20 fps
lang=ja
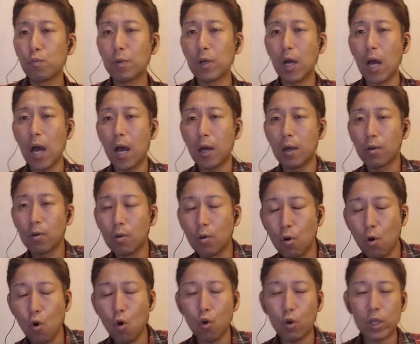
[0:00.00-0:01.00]
ズムが
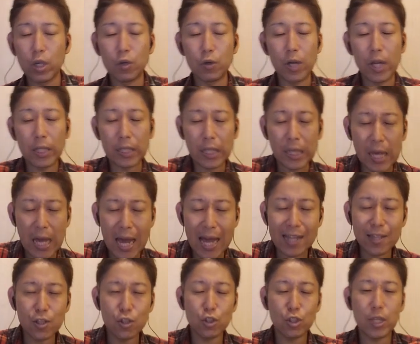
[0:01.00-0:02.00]
大きくなって
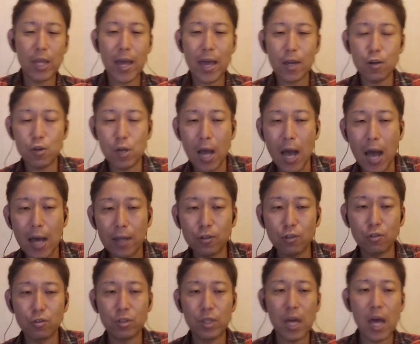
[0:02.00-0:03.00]
感じてるは
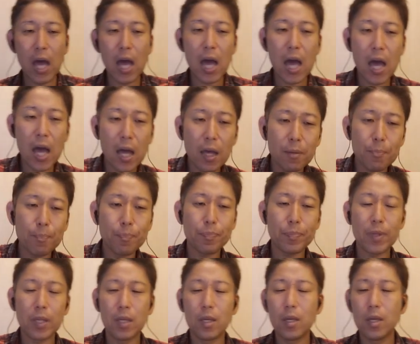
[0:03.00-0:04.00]
ずさ
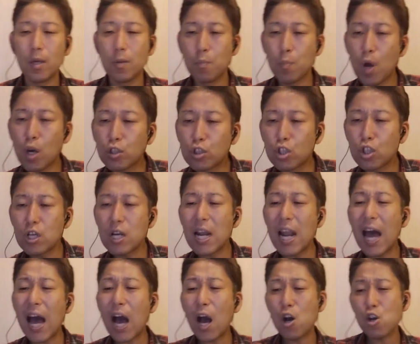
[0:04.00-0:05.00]
僕
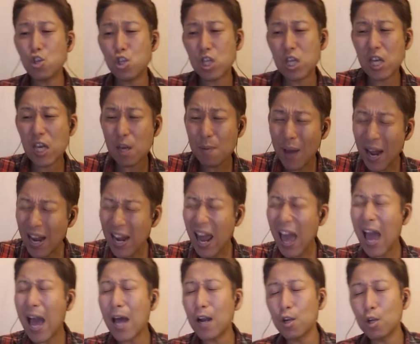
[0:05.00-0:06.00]
らを縛
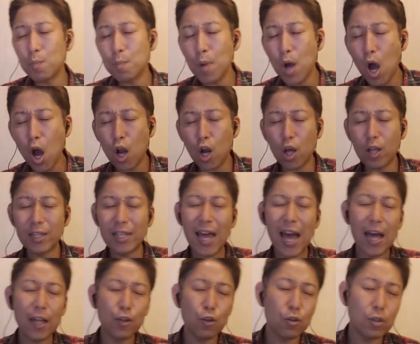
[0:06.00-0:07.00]
られるもの
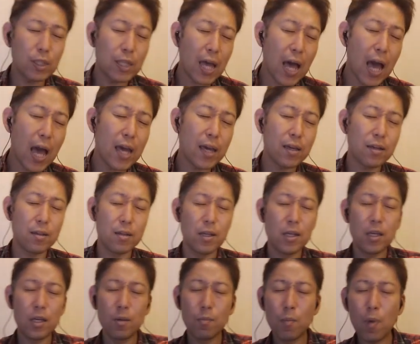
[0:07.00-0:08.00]
などない
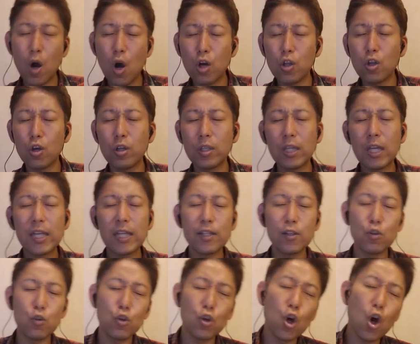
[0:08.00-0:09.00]
もので
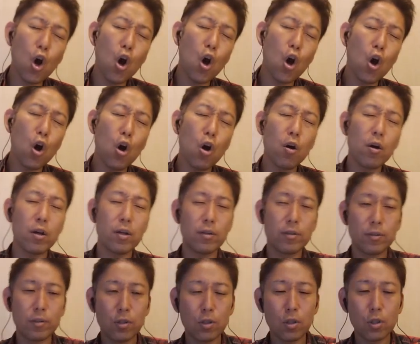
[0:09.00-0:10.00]
行こ
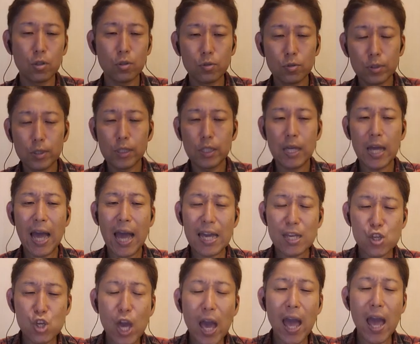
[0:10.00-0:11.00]
うは
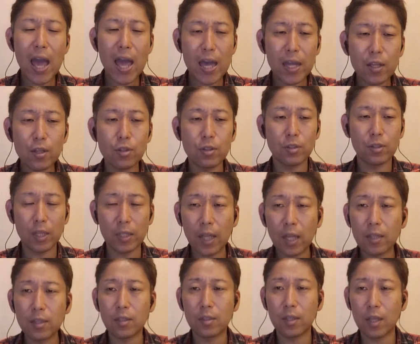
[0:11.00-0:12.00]
い、イェーイだ
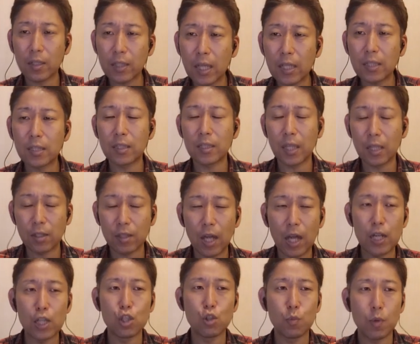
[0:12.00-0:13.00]
だだだだ
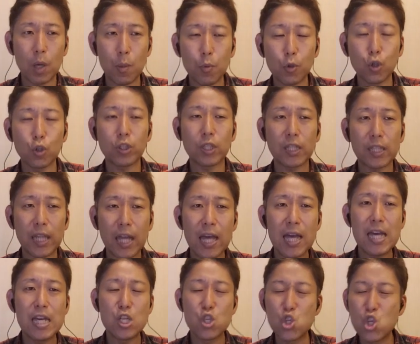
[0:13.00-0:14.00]
さあ、リズムが戻ってき
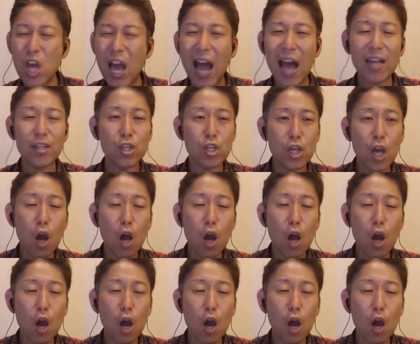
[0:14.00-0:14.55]
て、やじ